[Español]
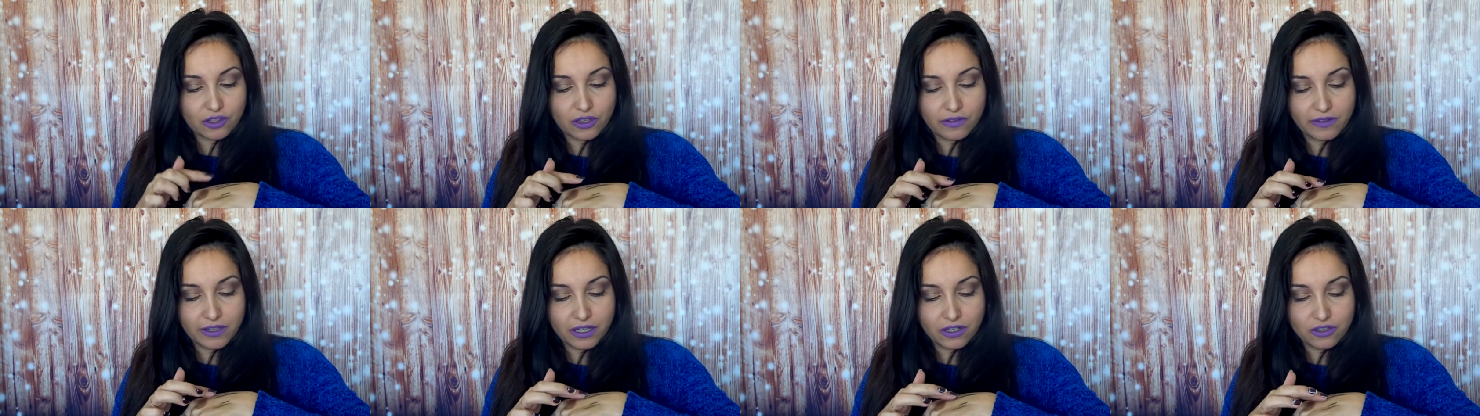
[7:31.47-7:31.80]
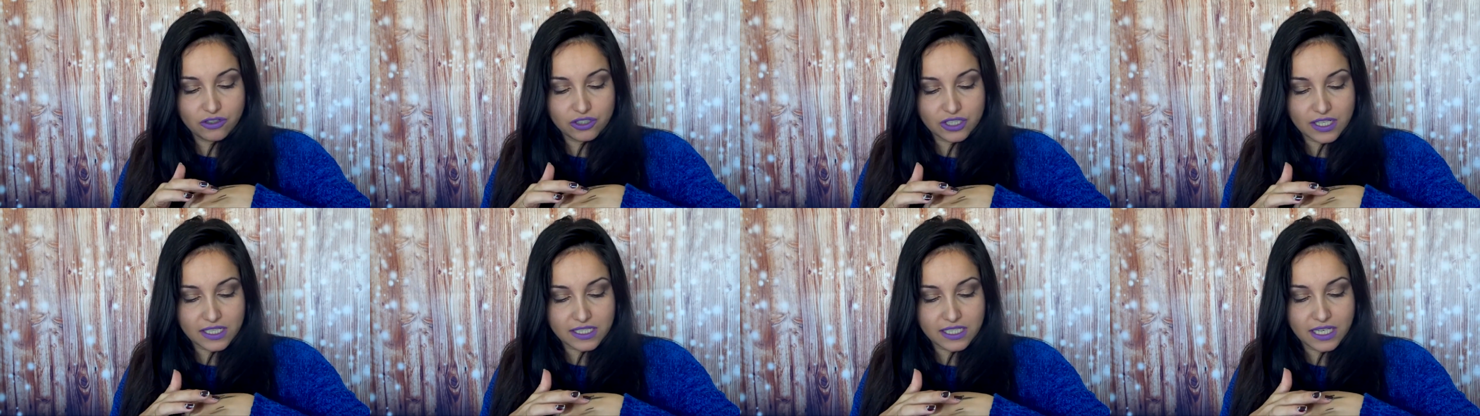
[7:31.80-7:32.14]
Todavía
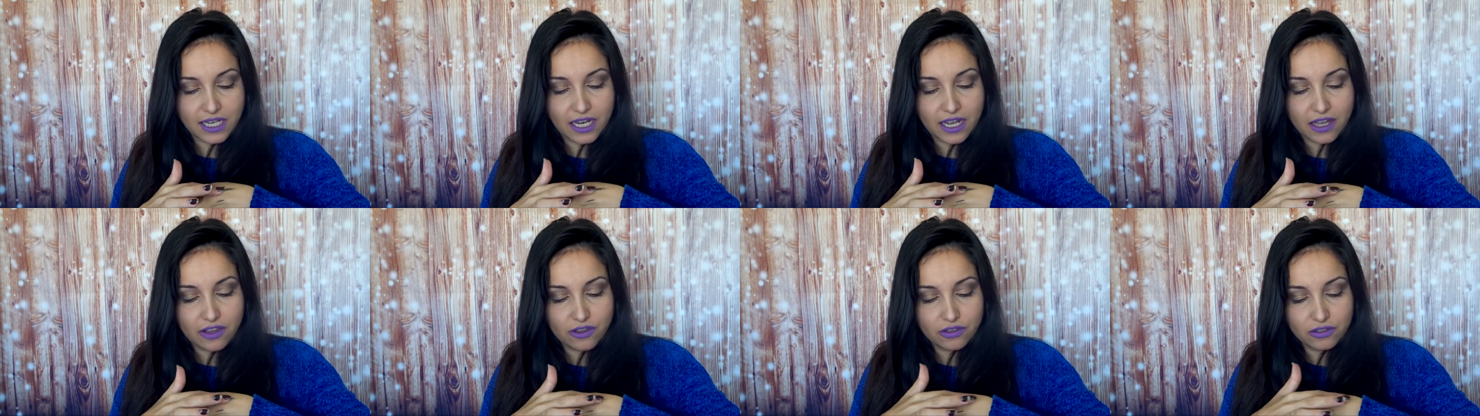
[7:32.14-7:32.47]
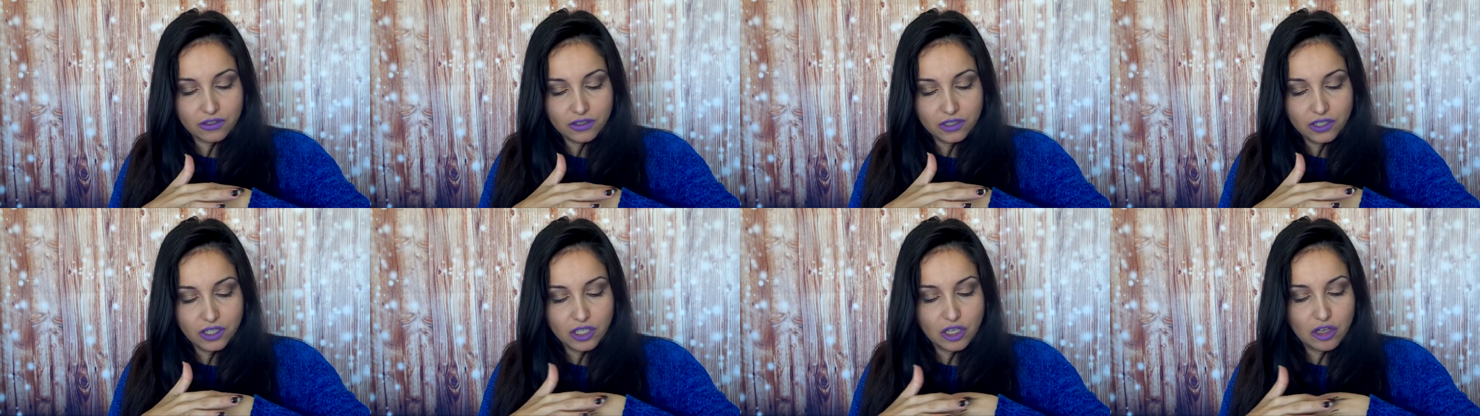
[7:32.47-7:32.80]
no se ha
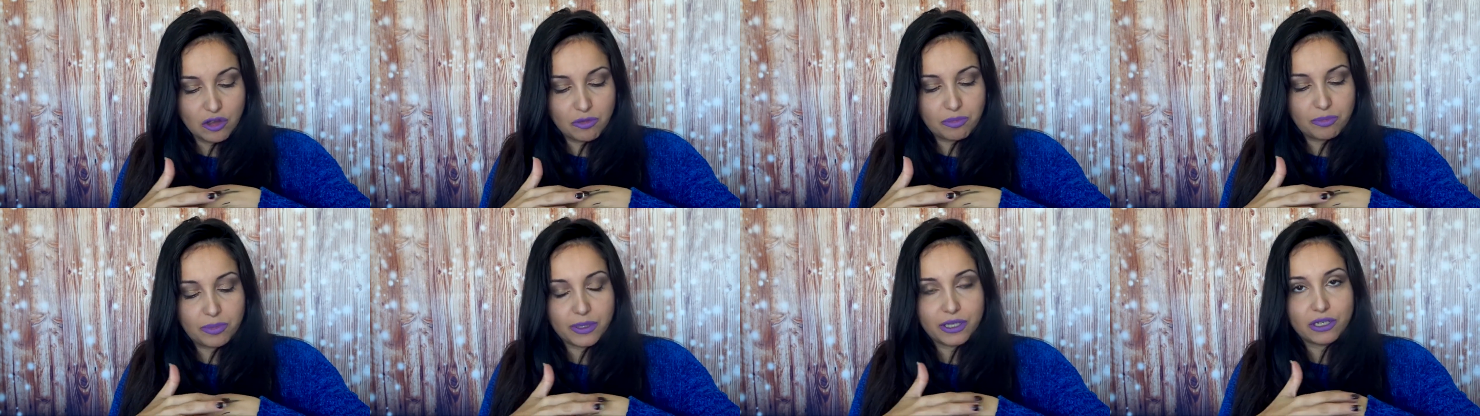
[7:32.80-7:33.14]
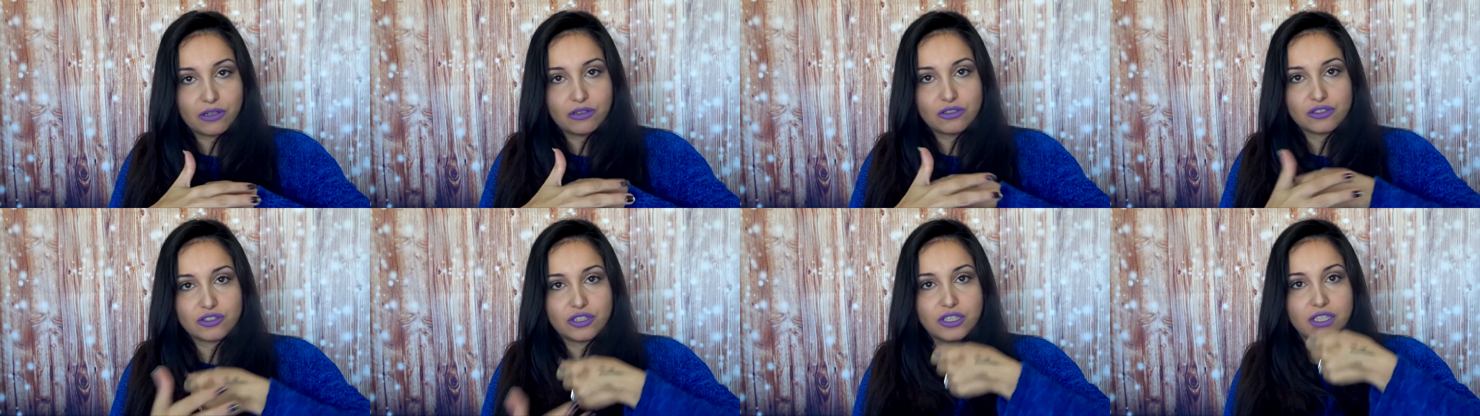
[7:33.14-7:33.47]
secado,
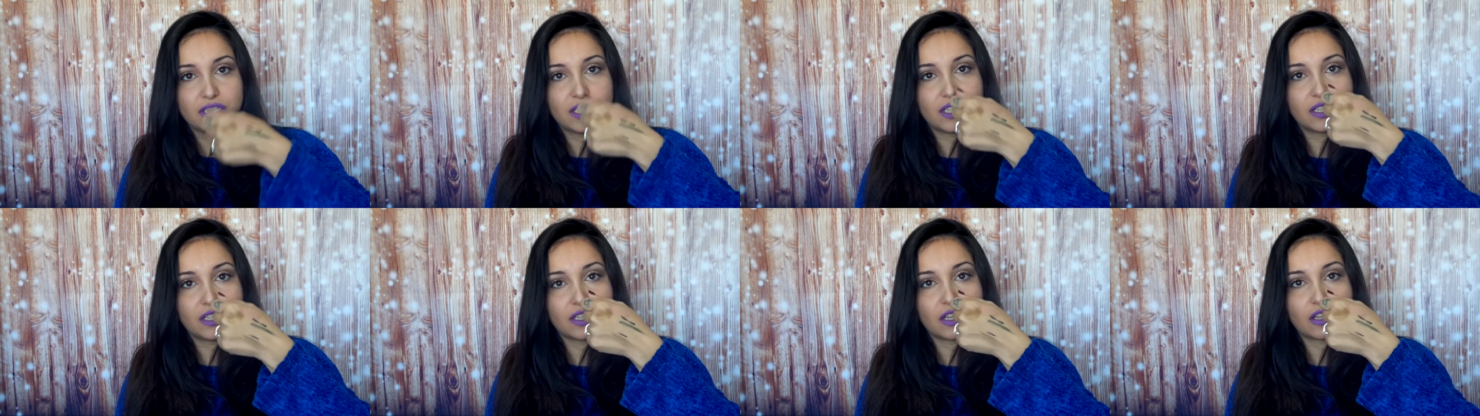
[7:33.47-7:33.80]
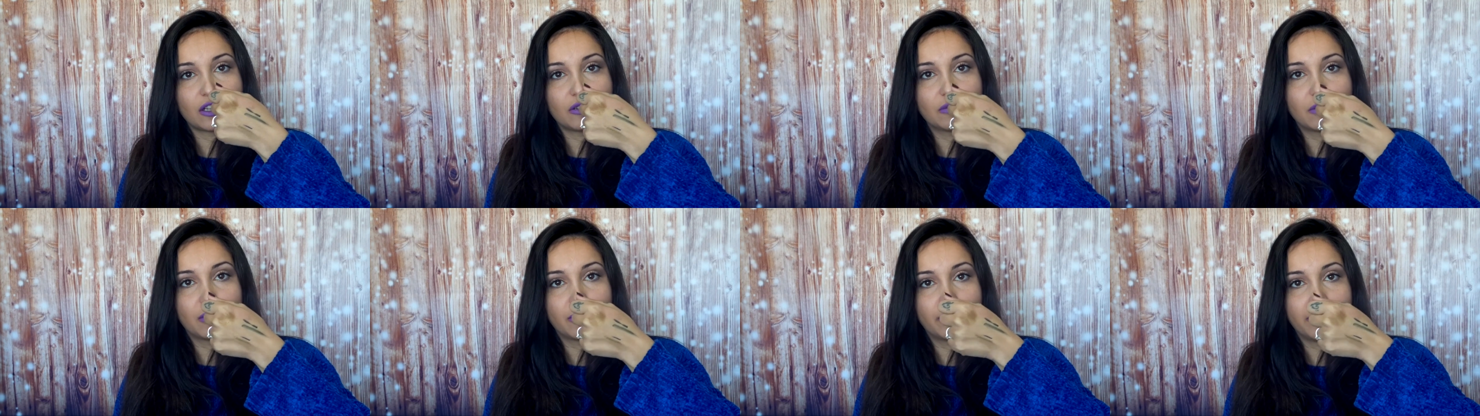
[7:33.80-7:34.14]
pero lo estoy
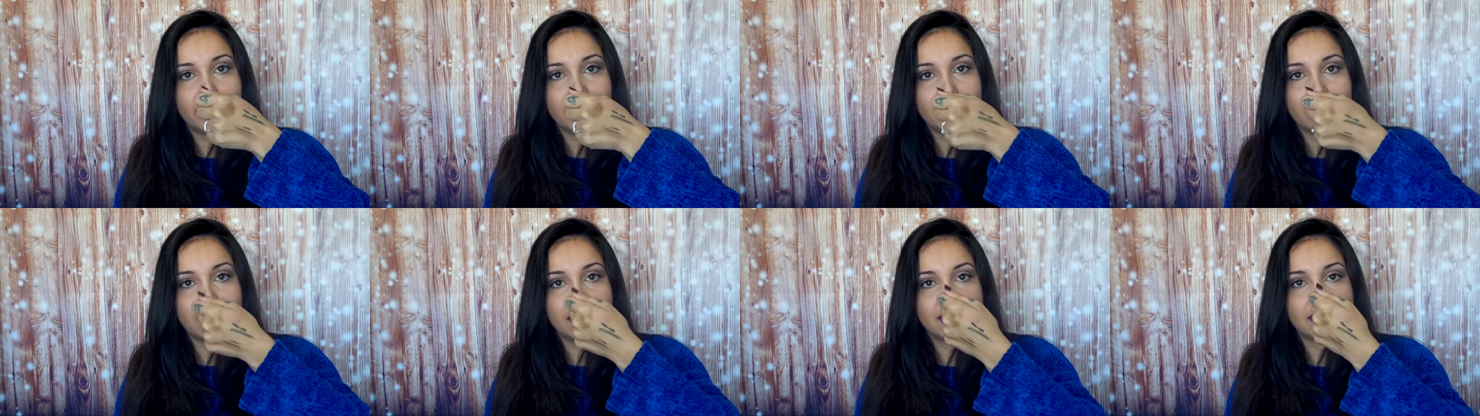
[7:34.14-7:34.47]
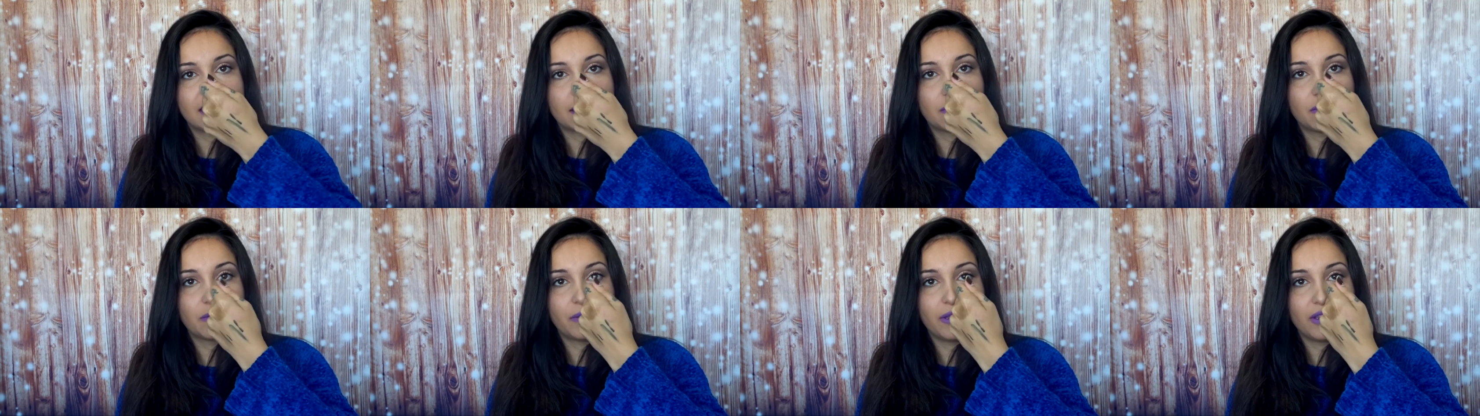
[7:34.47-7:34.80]
intentando mover y
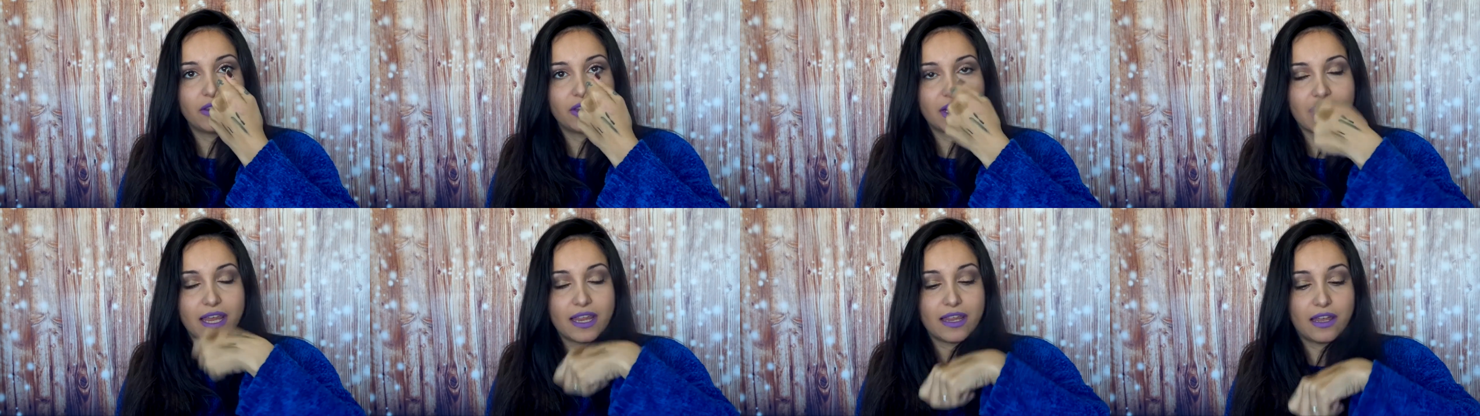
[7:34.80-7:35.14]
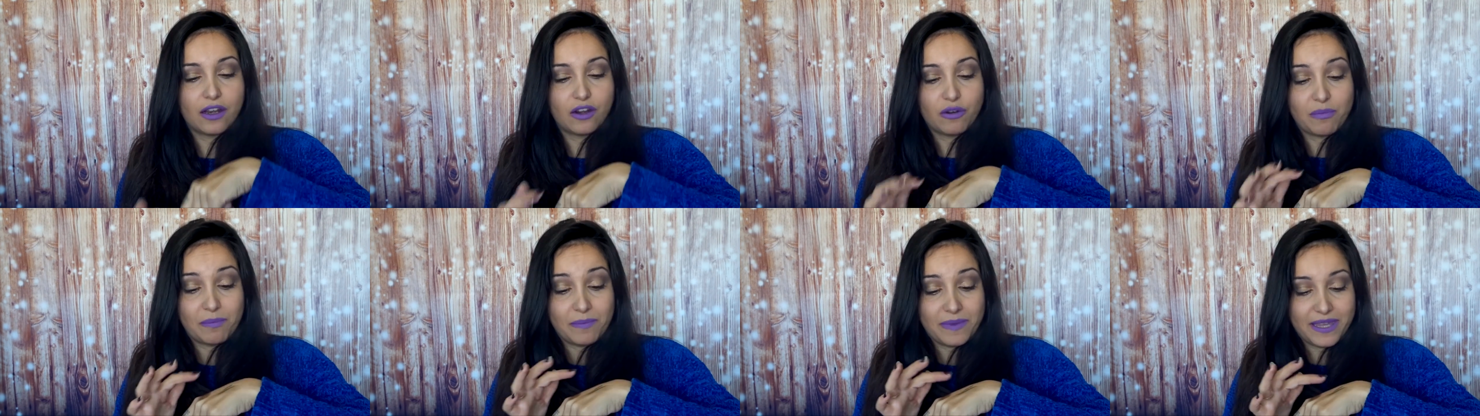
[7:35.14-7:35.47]
se ha movido a nada,
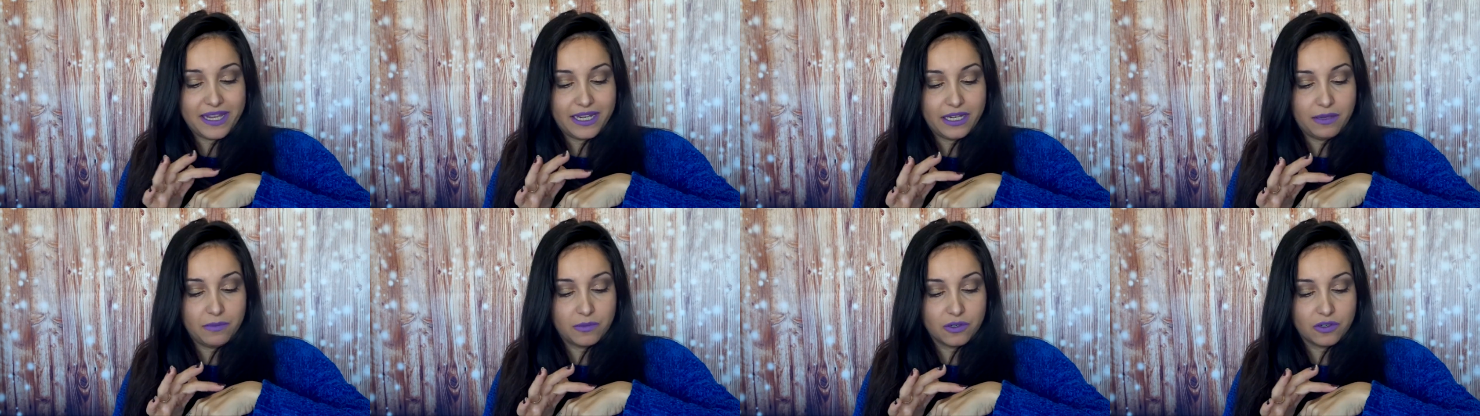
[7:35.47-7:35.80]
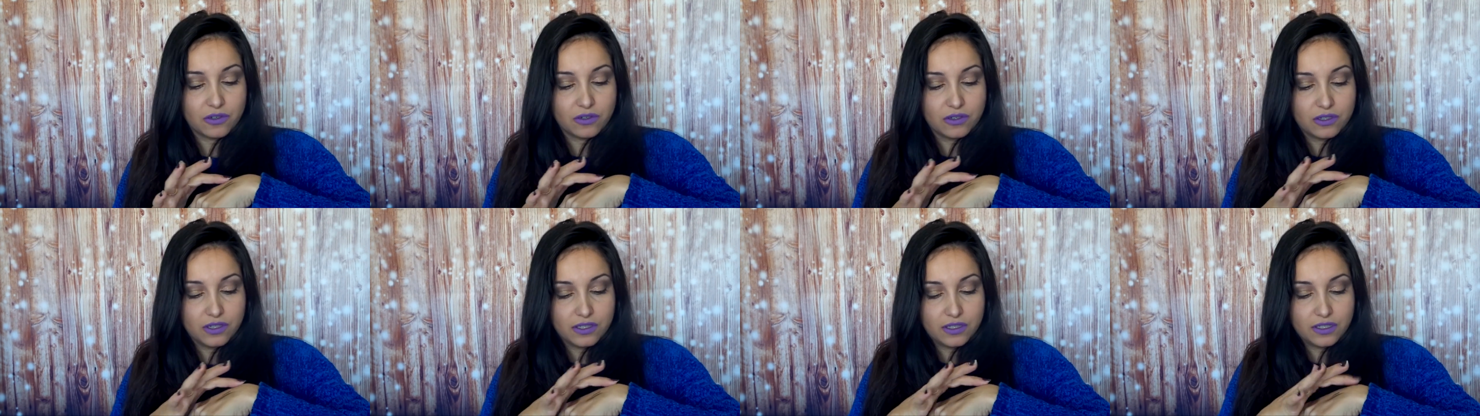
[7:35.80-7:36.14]
lo
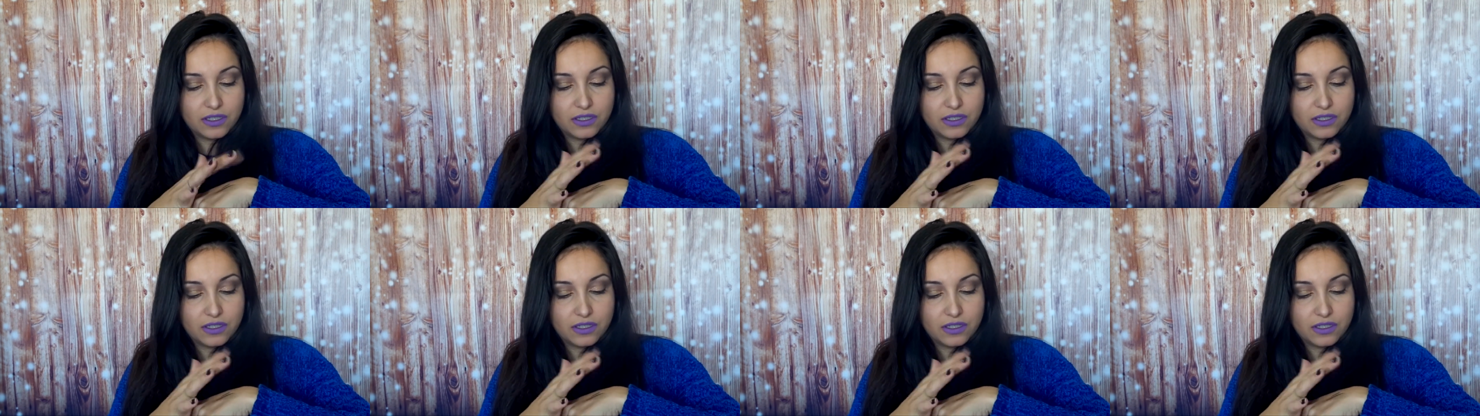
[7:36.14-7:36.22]
mínimo.